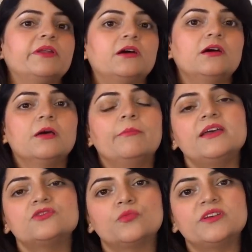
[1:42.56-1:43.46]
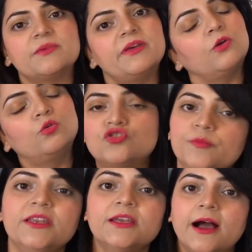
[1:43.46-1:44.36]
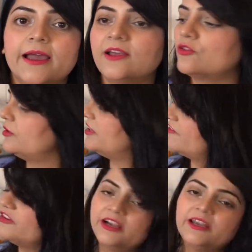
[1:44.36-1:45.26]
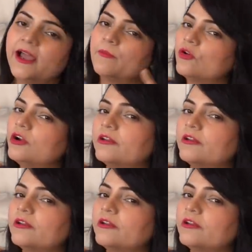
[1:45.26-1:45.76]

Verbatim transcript: में ना मैं सुबह से मैंने कुछ भी नहीं खाया है तो डेफिनेटली आई एम गोना